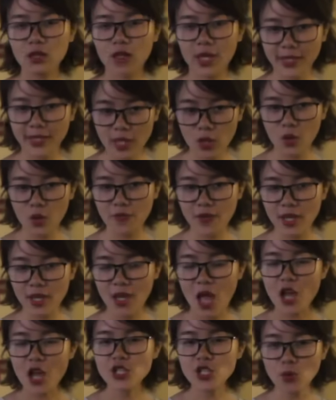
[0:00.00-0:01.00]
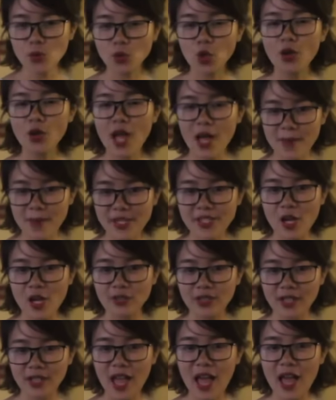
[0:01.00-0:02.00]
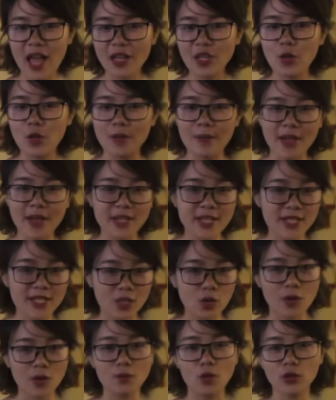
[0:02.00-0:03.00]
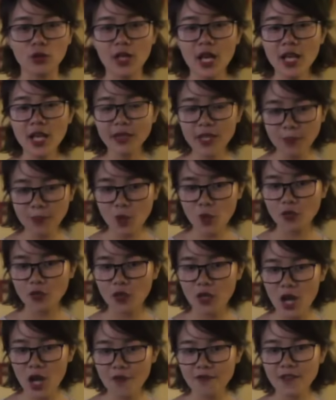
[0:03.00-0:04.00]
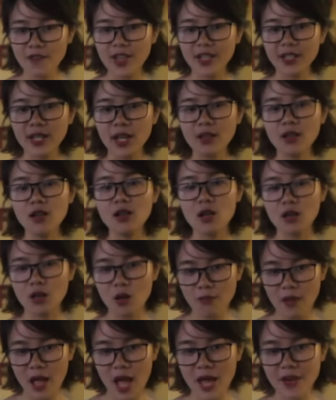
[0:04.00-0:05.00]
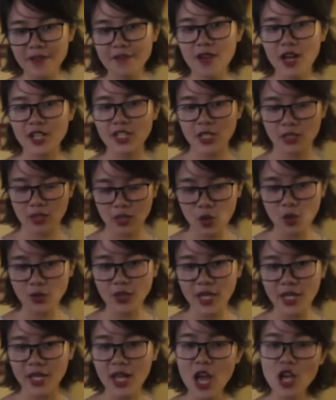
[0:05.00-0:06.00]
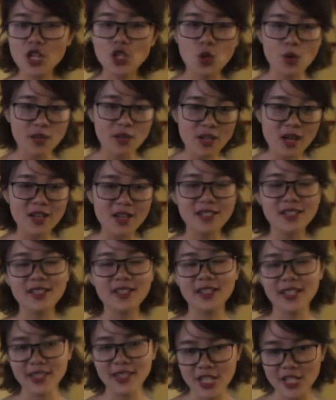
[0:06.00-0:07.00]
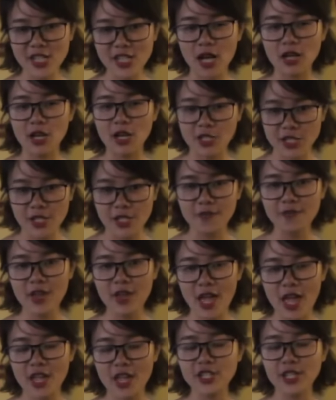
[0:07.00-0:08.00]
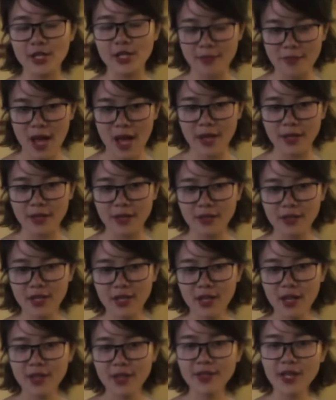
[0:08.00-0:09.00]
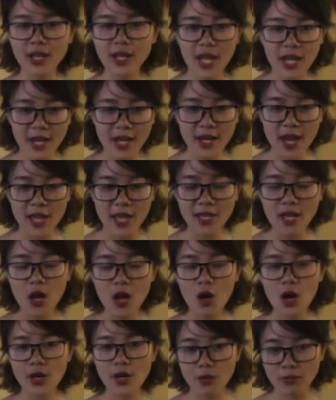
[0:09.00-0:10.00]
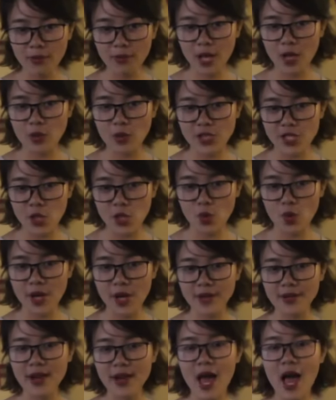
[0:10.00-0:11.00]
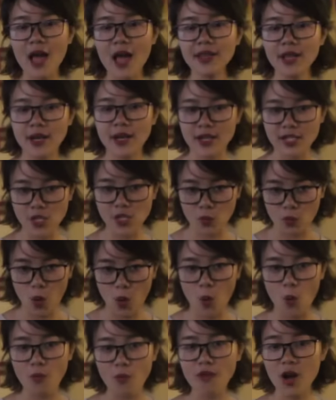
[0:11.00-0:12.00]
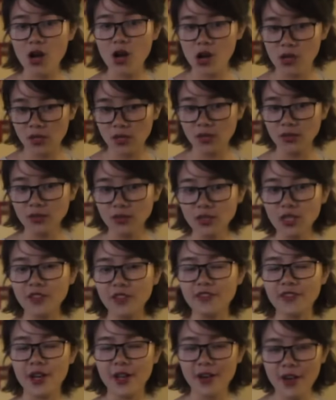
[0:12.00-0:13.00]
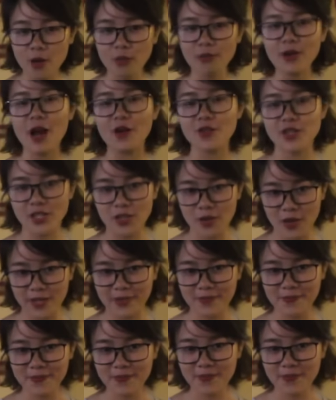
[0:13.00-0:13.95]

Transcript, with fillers: Kính thưa quý vị, trong tối 26 tháng 2, Ủy ban nhân dân quận 1 tiếp tục phối hợp với các lực lượng công an và trật tự đô thị xuống đường xử lý tình trạng lấn chiếm vỉa hè trên địa bàn. Những ngày gần đây, hoạt động này của chính quyền đã nhận được sự ủng hộ và hưởng ứng từ phía đông đảo dư luận.